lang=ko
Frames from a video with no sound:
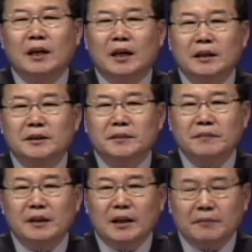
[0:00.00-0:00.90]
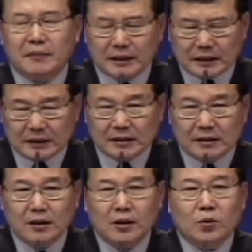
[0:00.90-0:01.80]
하겠습니까만은
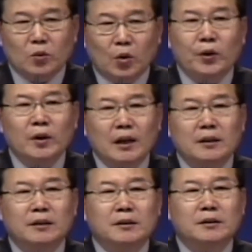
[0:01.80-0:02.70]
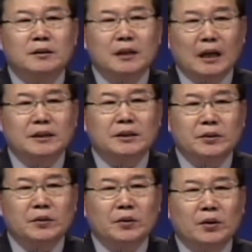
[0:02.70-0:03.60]
노력한 것은
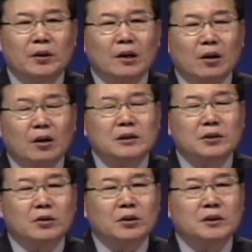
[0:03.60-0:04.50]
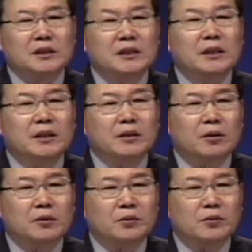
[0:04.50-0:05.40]
사실이고 어느 정도 지킨
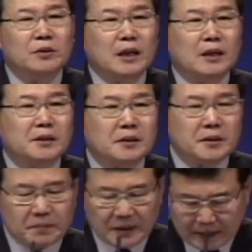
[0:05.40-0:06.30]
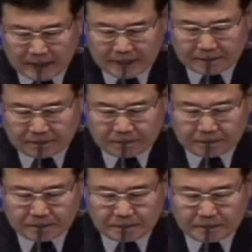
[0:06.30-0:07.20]
것도 사실입니다.
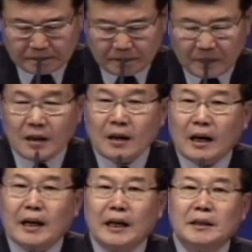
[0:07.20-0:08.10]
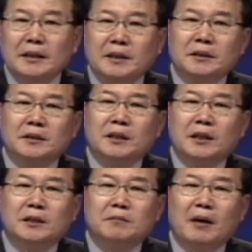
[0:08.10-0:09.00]
하나님께서
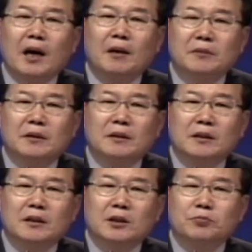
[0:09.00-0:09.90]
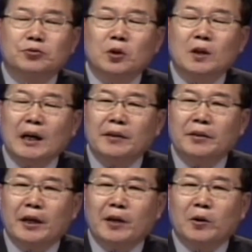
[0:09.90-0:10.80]
제 그 마음을 그
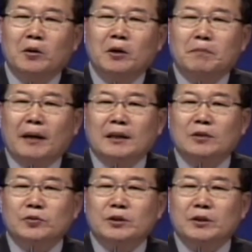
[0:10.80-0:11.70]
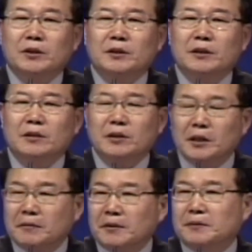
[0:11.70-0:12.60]
부족한 대로 받아주신 것이
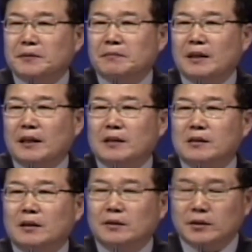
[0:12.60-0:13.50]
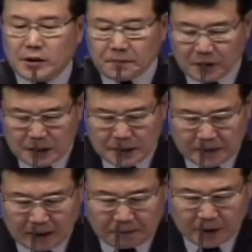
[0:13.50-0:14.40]
틀림없습니다. 시편
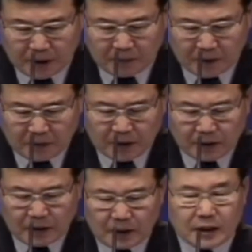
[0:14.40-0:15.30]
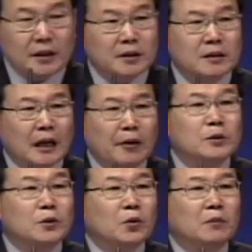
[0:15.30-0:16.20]
23편에 보면 이런
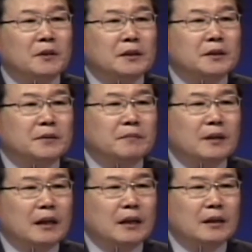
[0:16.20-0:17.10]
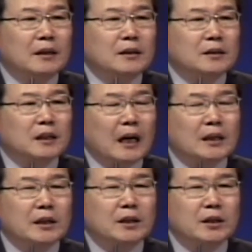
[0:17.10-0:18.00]
다윗의 고백이 있습니다.
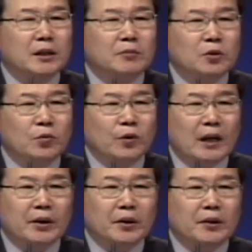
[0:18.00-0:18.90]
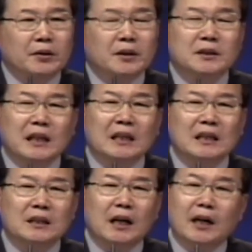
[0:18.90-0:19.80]
자기 이름을 위하여 여기
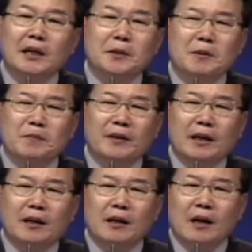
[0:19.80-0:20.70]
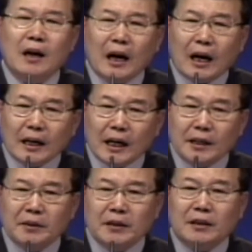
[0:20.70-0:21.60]
자기는 하나님입니다.
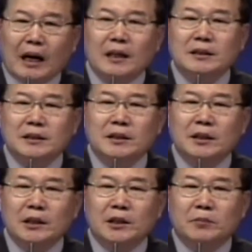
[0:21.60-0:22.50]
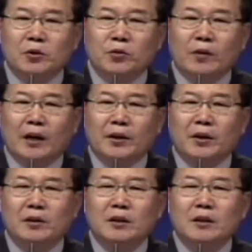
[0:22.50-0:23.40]
하나님이 당신 이름을
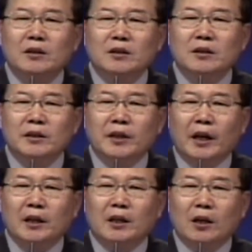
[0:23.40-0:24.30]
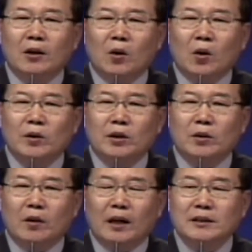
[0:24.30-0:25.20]
위하여 의의 길로
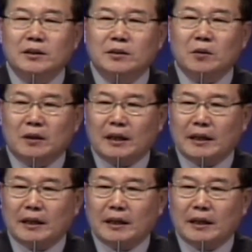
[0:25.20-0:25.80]
인도하시는도다.